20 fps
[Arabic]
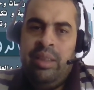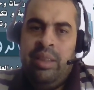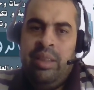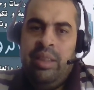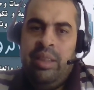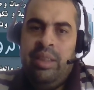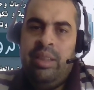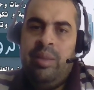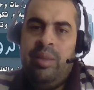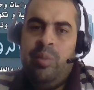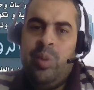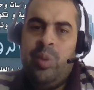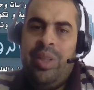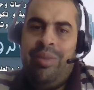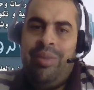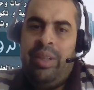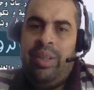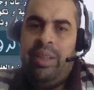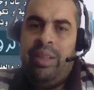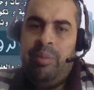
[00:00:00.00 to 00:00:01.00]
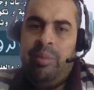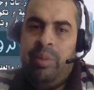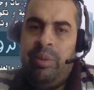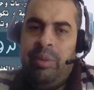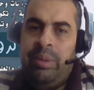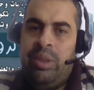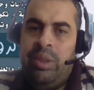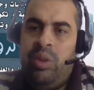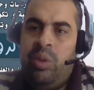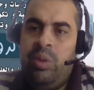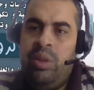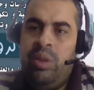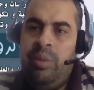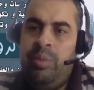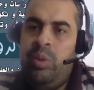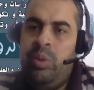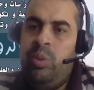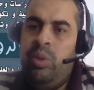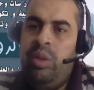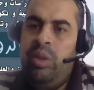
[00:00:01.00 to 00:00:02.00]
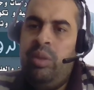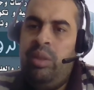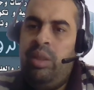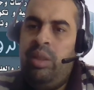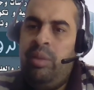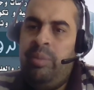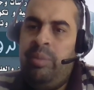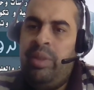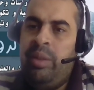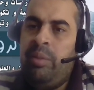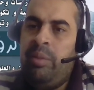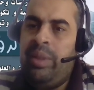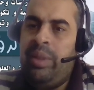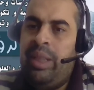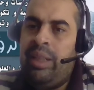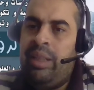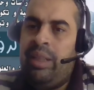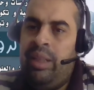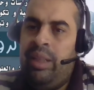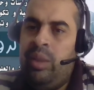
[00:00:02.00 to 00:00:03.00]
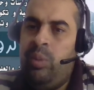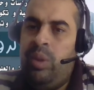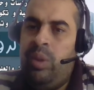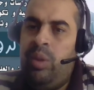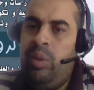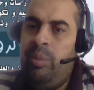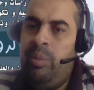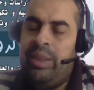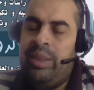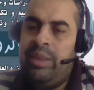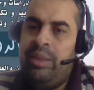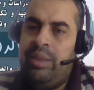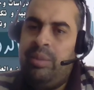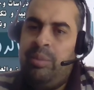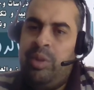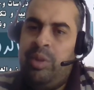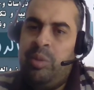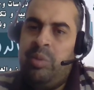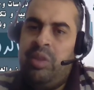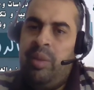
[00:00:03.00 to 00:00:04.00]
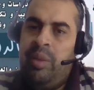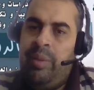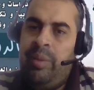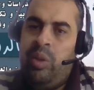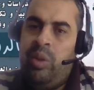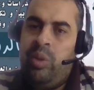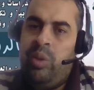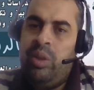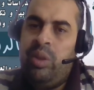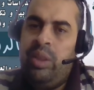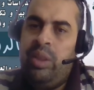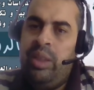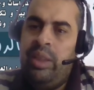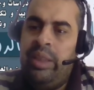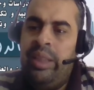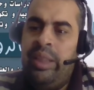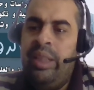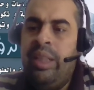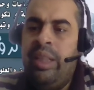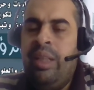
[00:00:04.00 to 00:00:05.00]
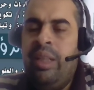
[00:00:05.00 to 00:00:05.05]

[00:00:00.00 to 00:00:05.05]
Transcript: ان مدافع عن البرمجة الحرة بيقول البرنامج بتاعك حلو قوي بس مش بسبب حريتي